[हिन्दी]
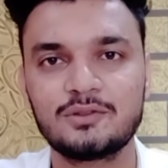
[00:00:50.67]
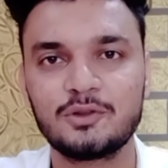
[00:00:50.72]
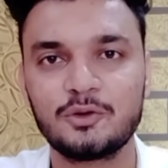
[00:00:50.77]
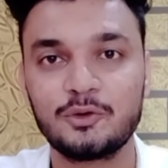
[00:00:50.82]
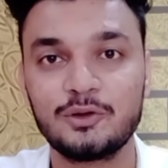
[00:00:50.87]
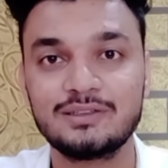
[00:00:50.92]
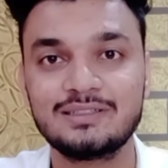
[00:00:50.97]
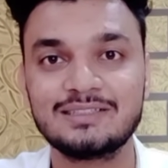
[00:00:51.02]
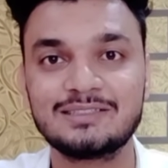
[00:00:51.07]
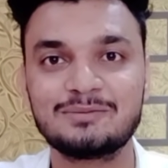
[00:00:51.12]

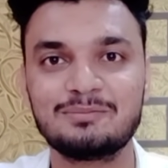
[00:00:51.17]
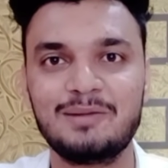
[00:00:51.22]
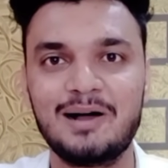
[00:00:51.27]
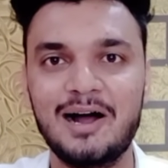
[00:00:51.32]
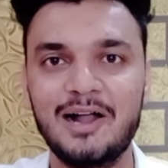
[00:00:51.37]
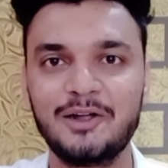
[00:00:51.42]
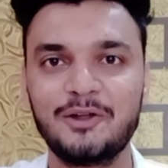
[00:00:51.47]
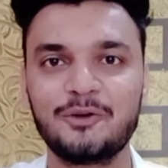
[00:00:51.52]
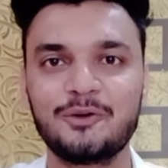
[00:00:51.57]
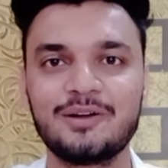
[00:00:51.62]
थोड़े से
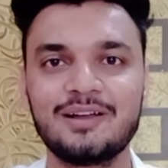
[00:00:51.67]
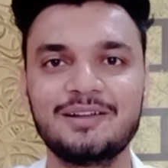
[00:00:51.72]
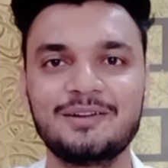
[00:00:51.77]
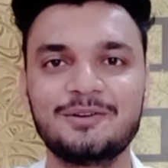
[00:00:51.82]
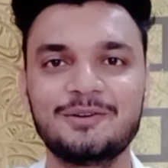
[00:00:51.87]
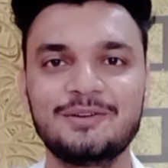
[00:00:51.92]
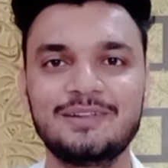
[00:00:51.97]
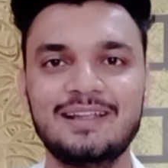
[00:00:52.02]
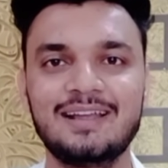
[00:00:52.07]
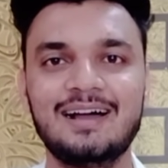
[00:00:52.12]
स्मार्ट हो गए
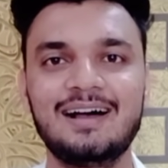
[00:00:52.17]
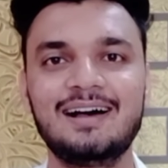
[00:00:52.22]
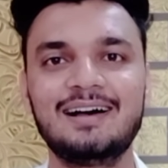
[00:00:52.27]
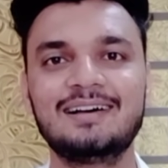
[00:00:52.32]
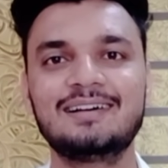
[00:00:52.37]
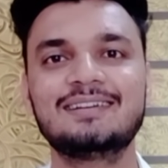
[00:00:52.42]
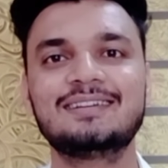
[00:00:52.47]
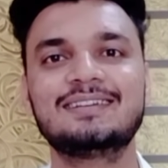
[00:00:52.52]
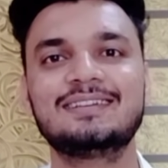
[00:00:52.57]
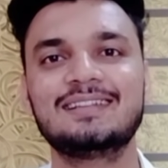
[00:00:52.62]
हो या
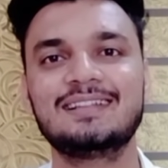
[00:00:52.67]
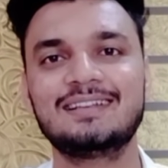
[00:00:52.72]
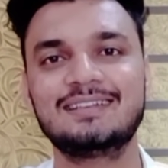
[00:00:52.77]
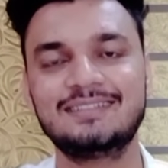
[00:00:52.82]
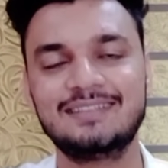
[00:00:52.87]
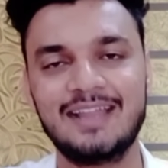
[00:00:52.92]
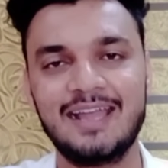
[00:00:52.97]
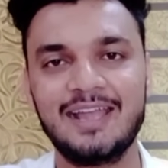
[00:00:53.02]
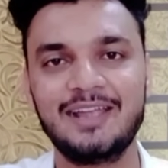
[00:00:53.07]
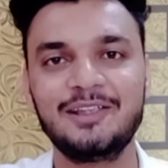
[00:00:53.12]

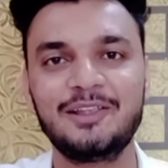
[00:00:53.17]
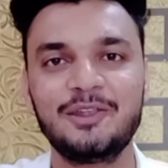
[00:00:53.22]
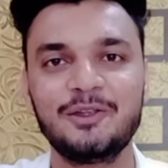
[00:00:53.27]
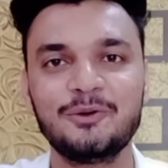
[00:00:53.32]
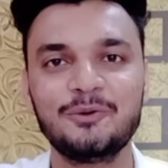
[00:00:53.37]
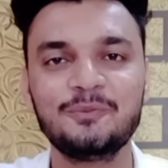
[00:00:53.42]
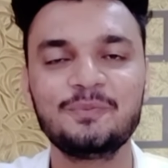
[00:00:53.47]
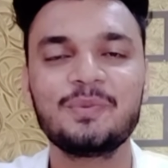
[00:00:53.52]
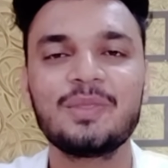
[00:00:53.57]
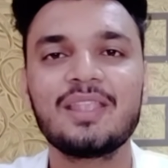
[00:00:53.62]
थैंक
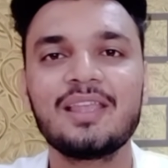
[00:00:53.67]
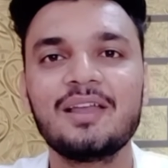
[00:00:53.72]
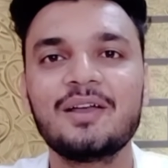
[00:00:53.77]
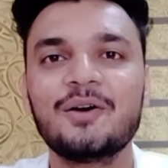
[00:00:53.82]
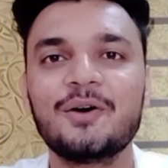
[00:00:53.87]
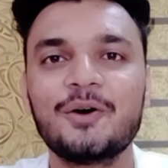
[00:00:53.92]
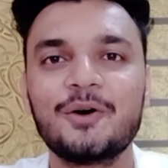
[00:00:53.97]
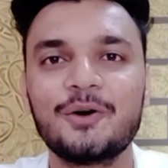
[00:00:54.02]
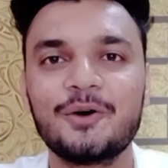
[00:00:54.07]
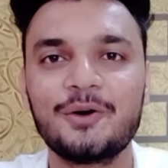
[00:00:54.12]
यू
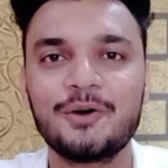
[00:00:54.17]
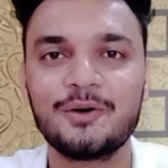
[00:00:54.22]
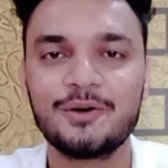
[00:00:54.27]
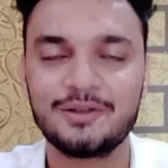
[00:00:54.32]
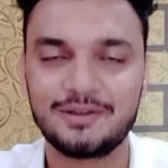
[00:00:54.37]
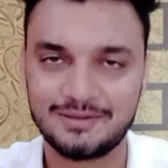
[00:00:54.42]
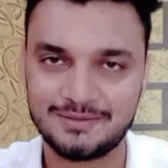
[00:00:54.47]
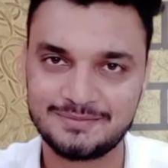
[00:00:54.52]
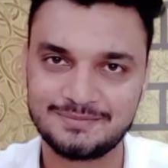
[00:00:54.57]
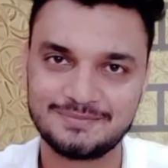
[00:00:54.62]

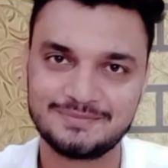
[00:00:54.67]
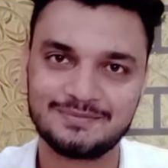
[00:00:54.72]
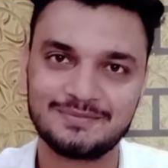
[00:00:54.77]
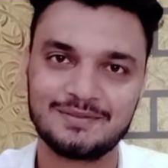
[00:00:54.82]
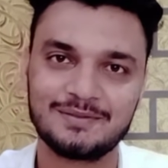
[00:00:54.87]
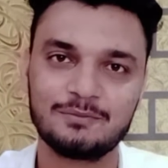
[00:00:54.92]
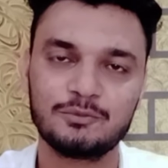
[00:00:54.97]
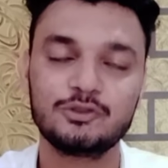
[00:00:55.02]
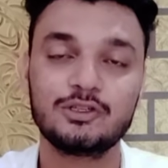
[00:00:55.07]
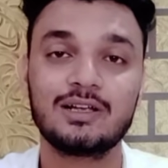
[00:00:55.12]
और
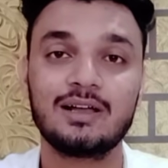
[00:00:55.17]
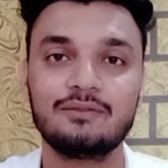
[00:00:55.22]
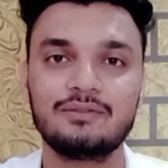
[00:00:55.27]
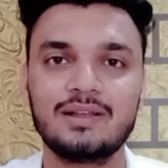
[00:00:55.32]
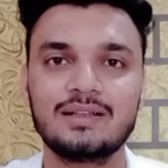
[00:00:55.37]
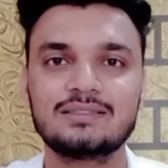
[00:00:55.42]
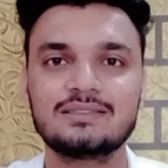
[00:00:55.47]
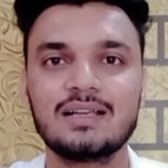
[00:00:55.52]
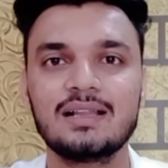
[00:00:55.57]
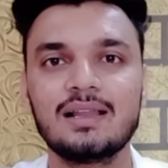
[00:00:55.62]
मुझे काफ़ी
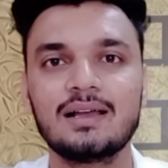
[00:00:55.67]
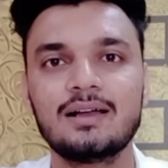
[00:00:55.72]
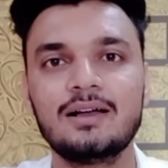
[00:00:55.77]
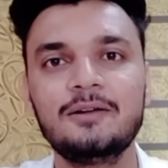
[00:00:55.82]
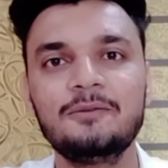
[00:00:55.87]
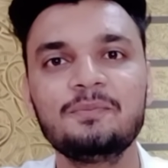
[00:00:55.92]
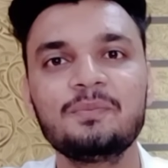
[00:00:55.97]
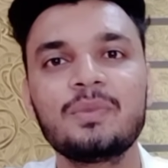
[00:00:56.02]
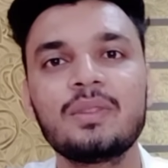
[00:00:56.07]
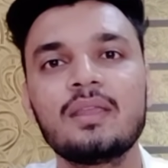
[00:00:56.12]
अच्छा लगा
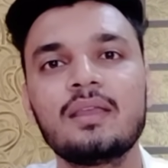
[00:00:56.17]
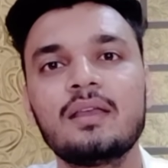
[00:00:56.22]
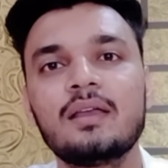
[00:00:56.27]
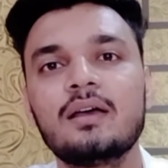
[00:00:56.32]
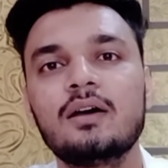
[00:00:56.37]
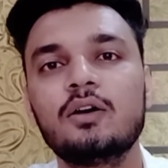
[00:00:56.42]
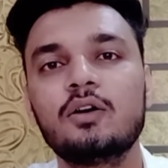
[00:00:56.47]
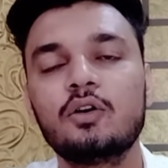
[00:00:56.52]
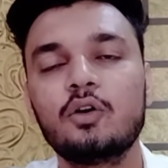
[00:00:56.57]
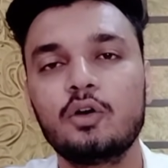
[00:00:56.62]

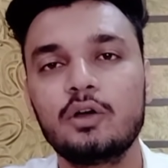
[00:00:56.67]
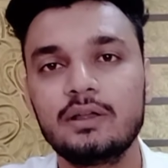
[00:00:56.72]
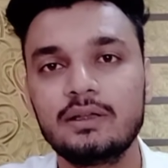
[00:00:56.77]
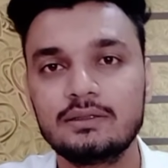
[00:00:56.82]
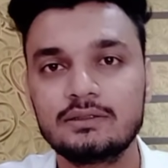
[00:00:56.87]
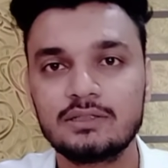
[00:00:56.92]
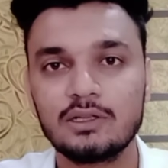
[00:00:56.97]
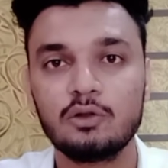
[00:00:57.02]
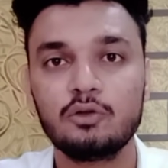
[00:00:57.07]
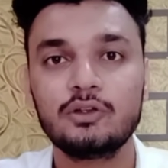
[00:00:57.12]
तो
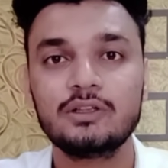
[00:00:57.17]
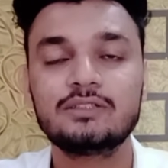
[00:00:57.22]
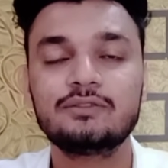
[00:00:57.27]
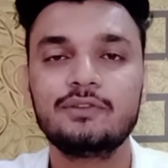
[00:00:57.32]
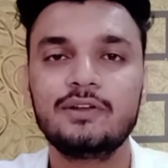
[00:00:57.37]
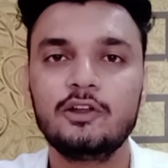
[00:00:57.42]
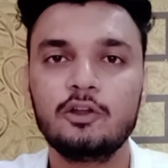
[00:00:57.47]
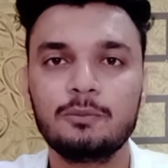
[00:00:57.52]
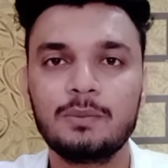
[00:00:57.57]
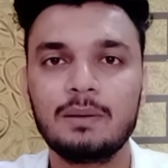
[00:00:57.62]
चलो इस
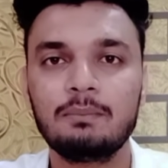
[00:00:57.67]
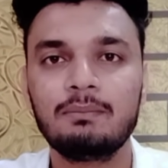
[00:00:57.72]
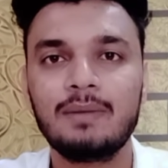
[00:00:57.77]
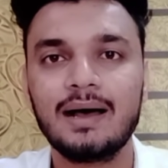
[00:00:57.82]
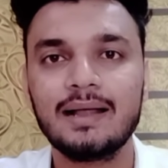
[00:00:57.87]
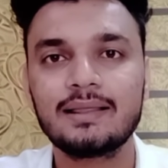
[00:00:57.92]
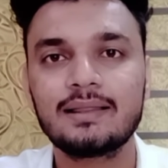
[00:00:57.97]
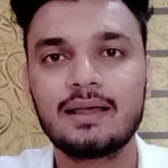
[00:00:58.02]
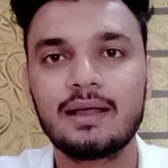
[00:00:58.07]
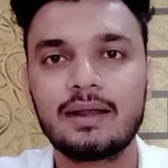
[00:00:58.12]
वीडियो में हम
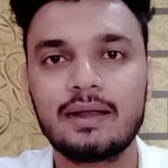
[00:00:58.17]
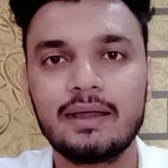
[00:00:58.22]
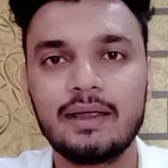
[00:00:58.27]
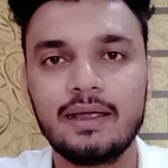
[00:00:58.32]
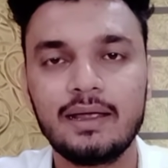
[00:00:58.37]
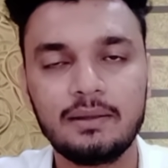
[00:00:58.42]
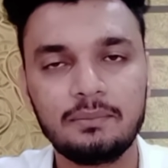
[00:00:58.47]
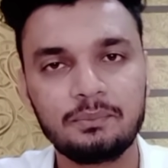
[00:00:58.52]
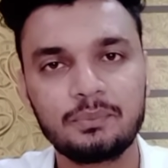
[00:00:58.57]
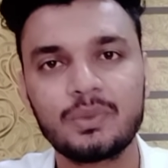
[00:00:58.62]
बात कर रहे
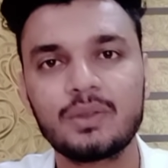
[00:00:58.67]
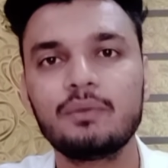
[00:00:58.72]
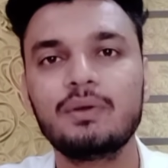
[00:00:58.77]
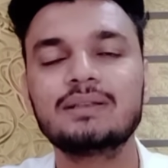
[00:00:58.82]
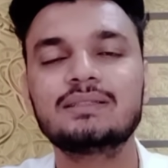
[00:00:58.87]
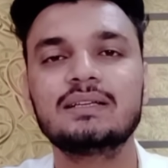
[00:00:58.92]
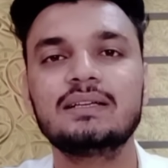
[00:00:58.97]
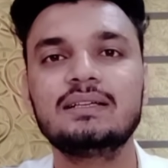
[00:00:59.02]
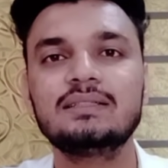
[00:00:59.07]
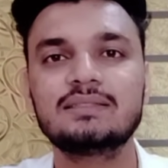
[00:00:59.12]
हैं
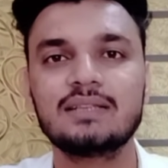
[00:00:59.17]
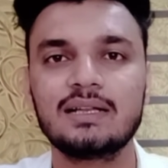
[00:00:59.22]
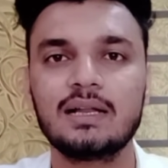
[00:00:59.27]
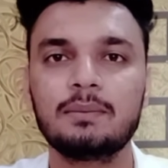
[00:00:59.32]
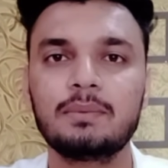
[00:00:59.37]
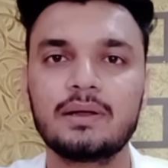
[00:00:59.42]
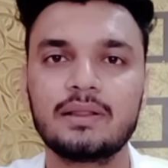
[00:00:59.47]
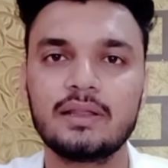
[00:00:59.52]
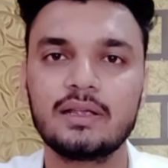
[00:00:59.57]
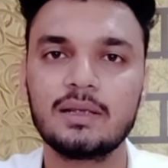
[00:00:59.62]
वैसे ही सेना
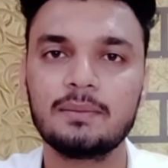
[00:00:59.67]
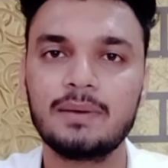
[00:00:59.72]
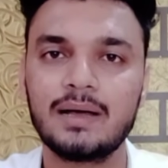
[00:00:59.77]
भर्ती के